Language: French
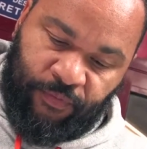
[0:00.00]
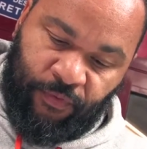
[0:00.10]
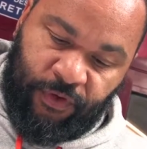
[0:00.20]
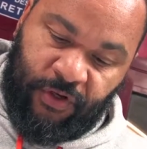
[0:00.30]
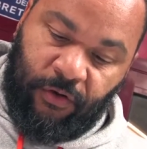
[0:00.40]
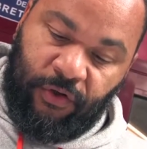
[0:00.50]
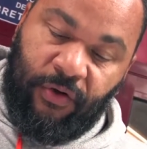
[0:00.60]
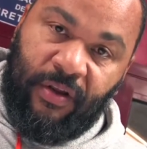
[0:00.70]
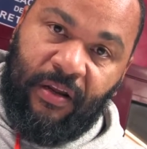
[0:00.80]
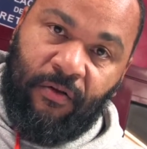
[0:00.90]
pour
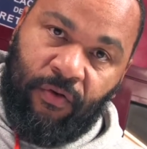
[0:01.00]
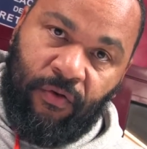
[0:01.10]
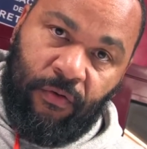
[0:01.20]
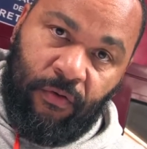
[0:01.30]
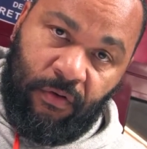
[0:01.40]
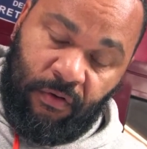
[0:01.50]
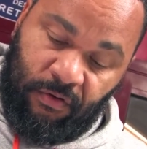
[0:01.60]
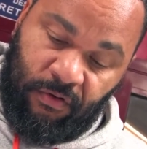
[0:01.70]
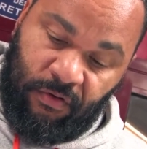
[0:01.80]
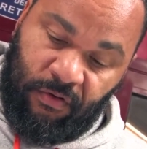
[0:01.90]
sanctionner deux
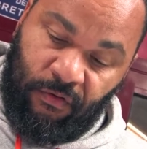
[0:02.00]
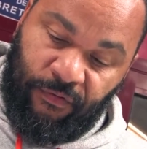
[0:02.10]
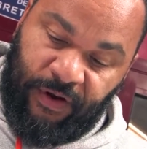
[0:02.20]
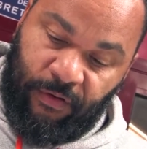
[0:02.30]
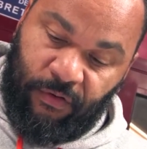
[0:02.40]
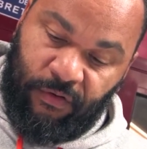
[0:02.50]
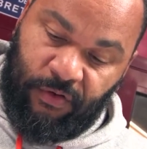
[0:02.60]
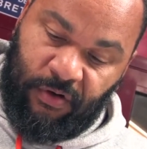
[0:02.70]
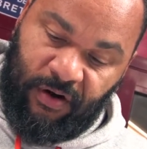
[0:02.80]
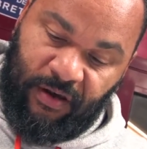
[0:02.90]
euh, de nos valeureux
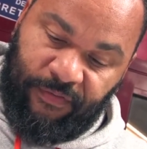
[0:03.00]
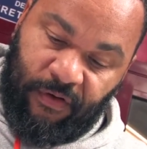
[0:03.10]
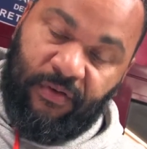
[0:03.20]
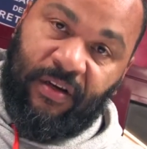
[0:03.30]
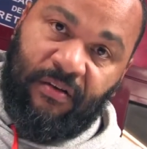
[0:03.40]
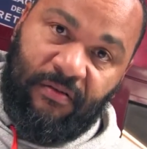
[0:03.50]
soldats français,